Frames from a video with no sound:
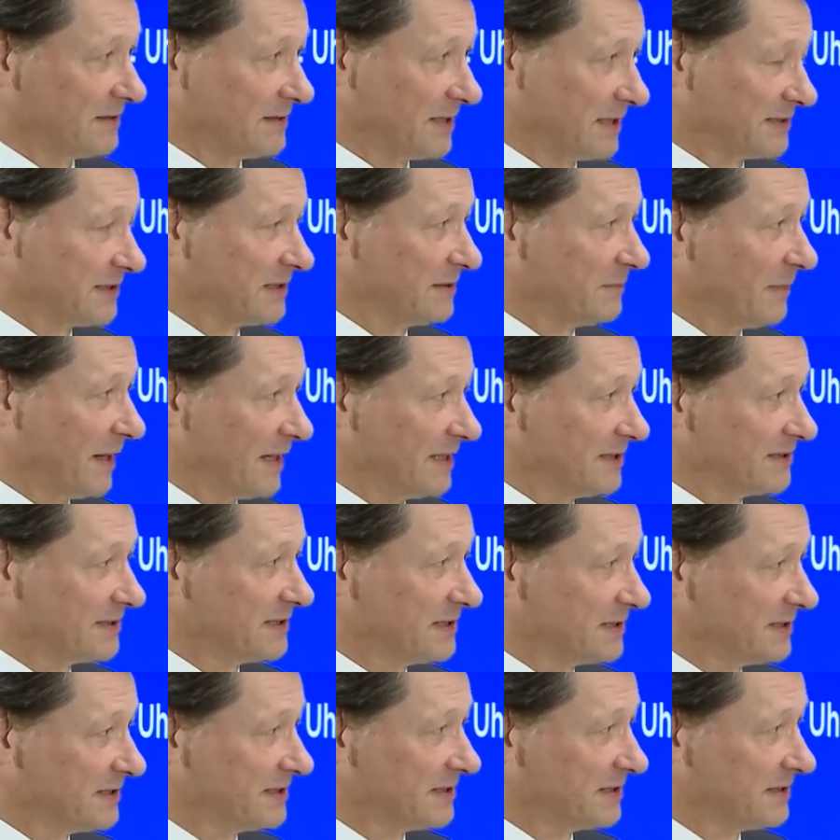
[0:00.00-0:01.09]
das sind
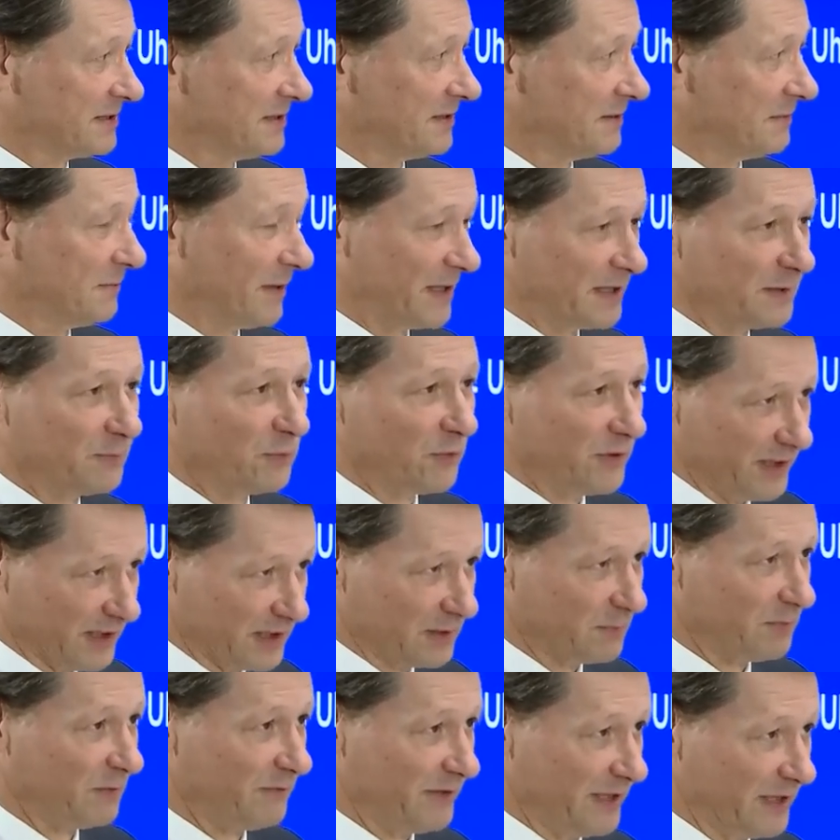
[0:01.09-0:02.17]
meistens äh,
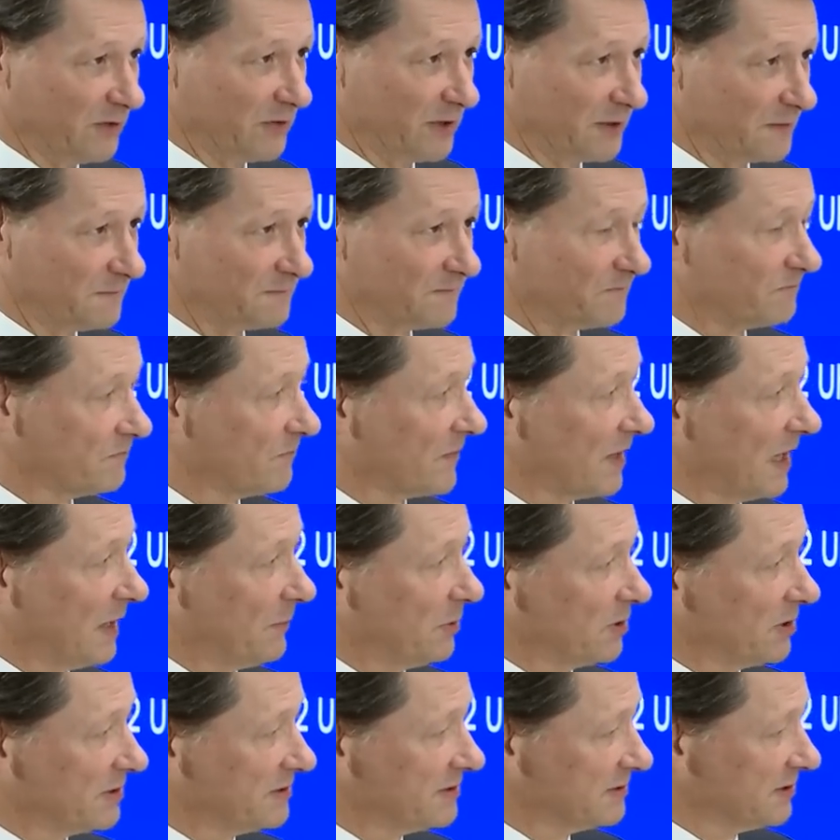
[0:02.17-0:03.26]
manipulierte Bewegungen.
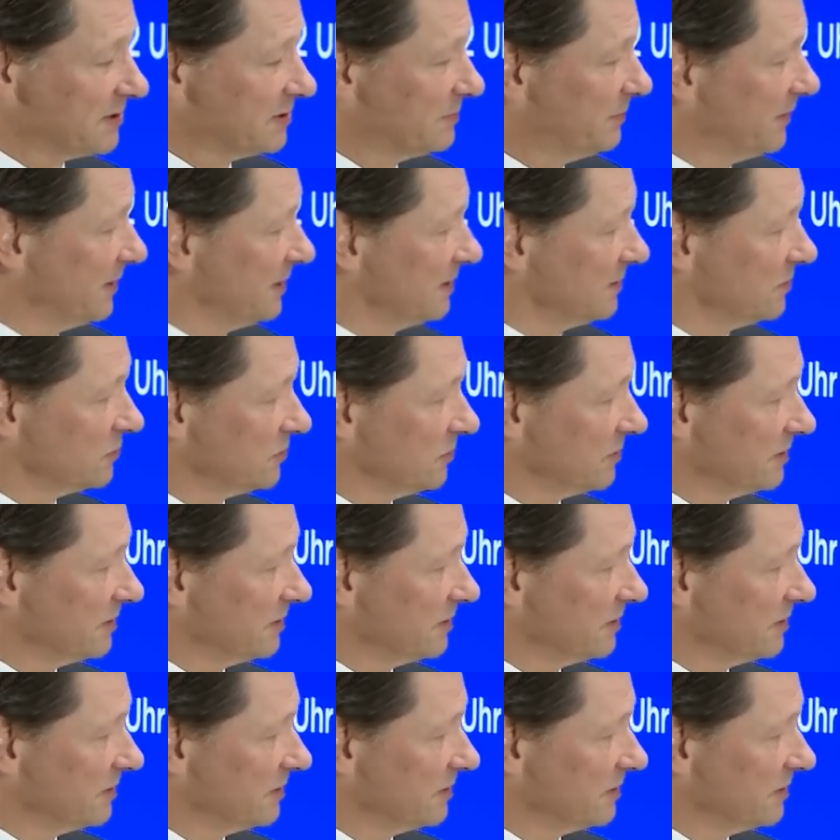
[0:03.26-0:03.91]
Aber das ist das Bild